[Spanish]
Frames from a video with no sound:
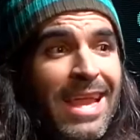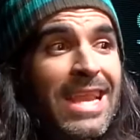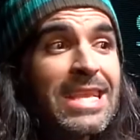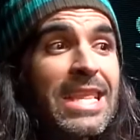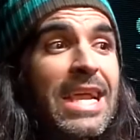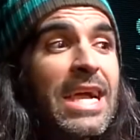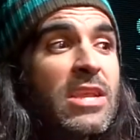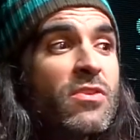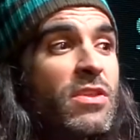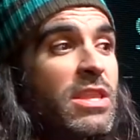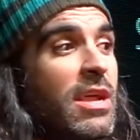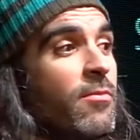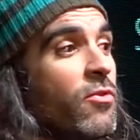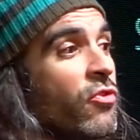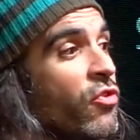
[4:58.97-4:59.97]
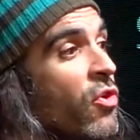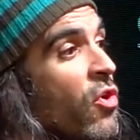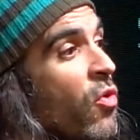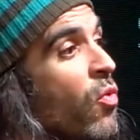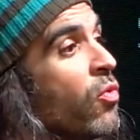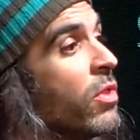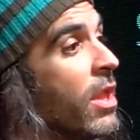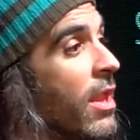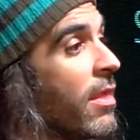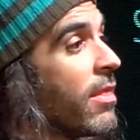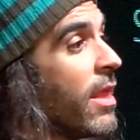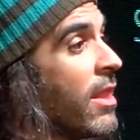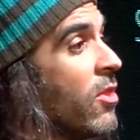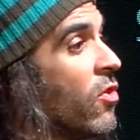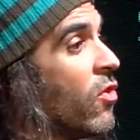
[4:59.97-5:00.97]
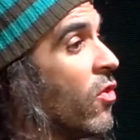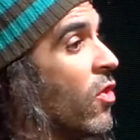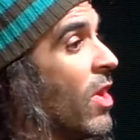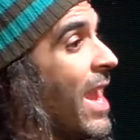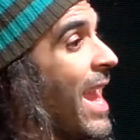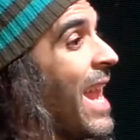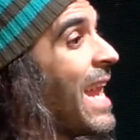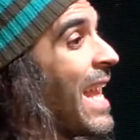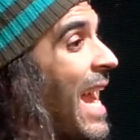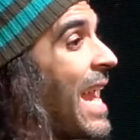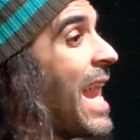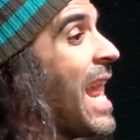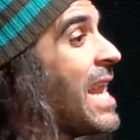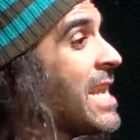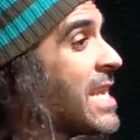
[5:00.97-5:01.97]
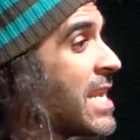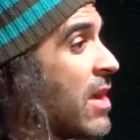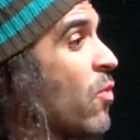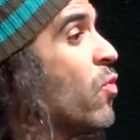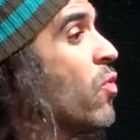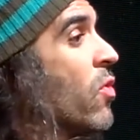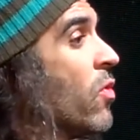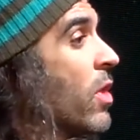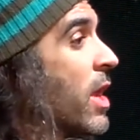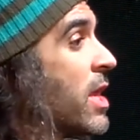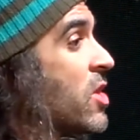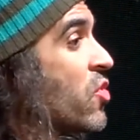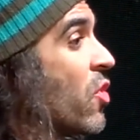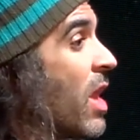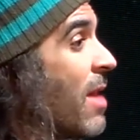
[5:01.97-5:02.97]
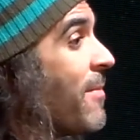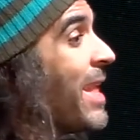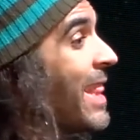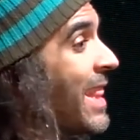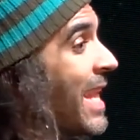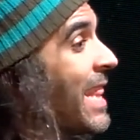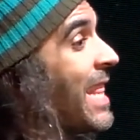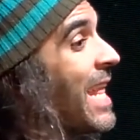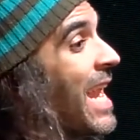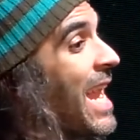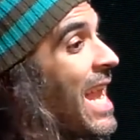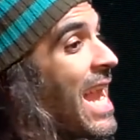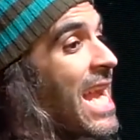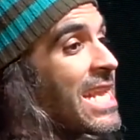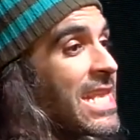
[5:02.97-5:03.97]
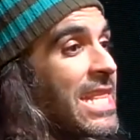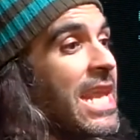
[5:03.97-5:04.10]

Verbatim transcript: en este caso estamos utilizando el canal seguro que solamente tienen las